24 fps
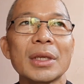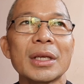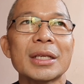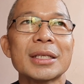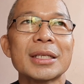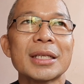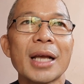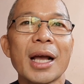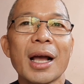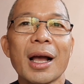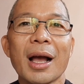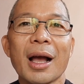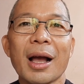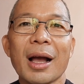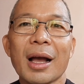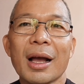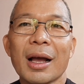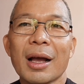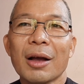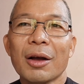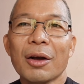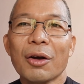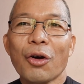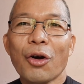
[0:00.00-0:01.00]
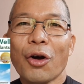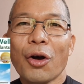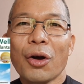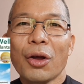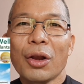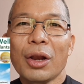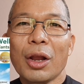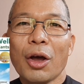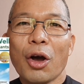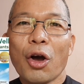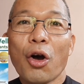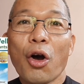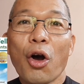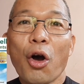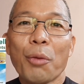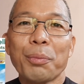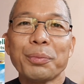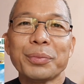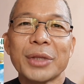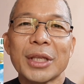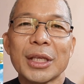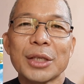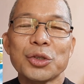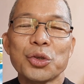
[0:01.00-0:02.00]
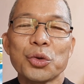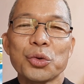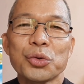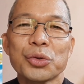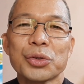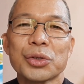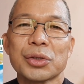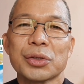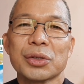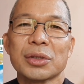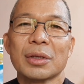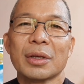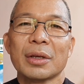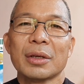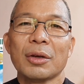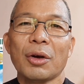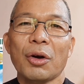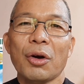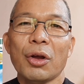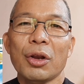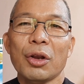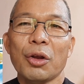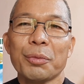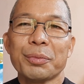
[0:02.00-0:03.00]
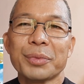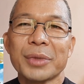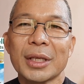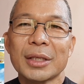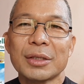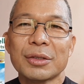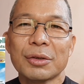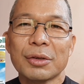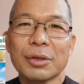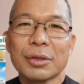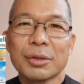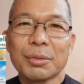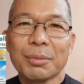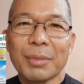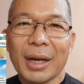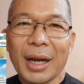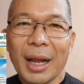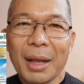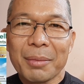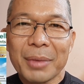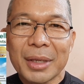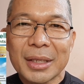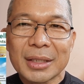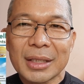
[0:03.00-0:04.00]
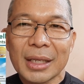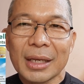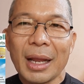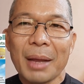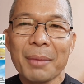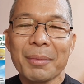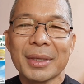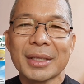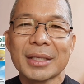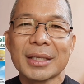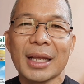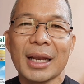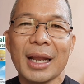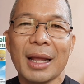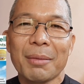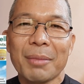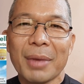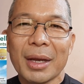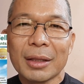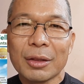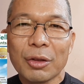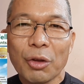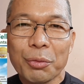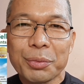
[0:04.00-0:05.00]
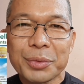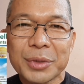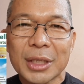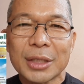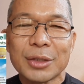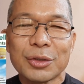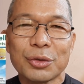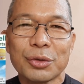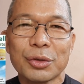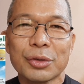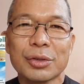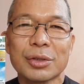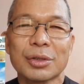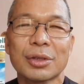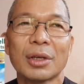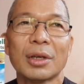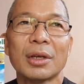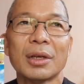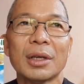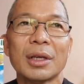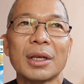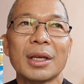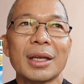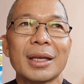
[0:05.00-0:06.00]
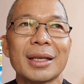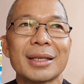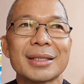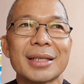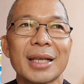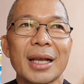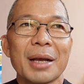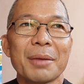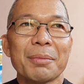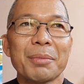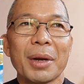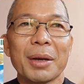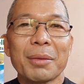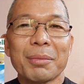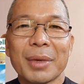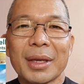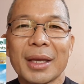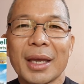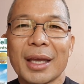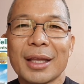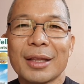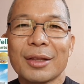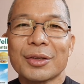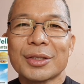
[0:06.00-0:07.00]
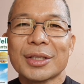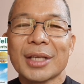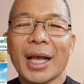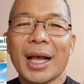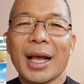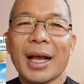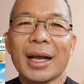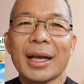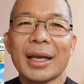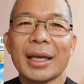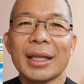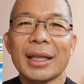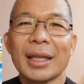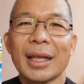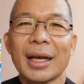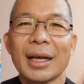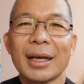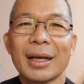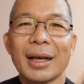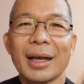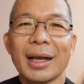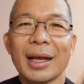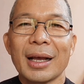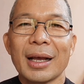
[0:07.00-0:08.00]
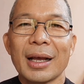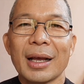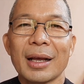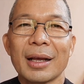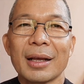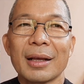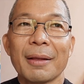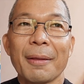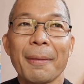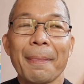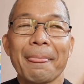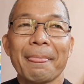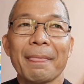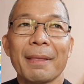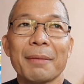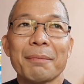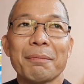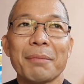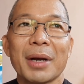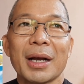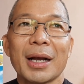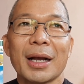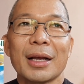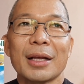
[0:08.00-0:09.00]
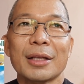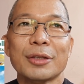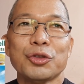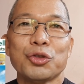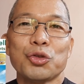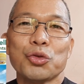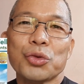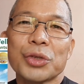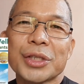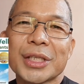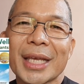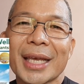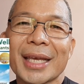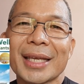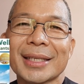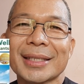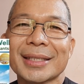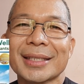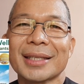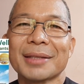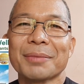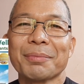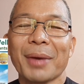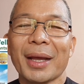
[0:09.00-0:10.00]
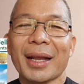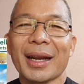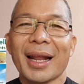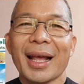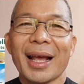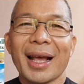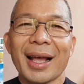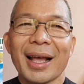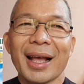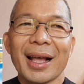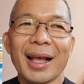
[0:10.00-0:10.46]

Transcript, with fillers: sa all o oh, Optijuice, all Optijuice, maraming maraming salamat Optijuice sa pagbigay niyo sa akin ng uh, mga juices para